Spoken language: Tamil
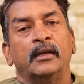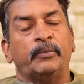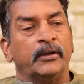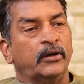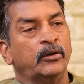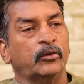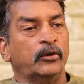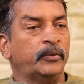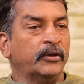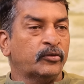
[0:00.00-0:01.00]
இப்போ
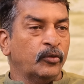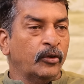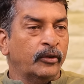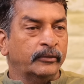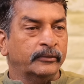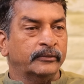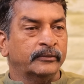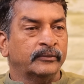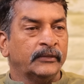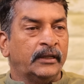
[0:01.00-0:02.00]
ஹிண்டுன்னு பேசுவோம்
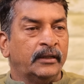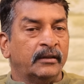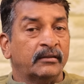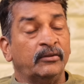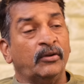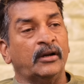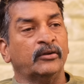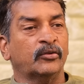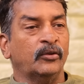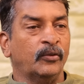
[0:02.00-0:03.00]

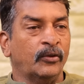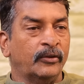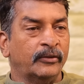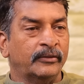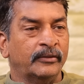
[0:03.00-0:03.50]
சிவான்னு சொல்லுவோம்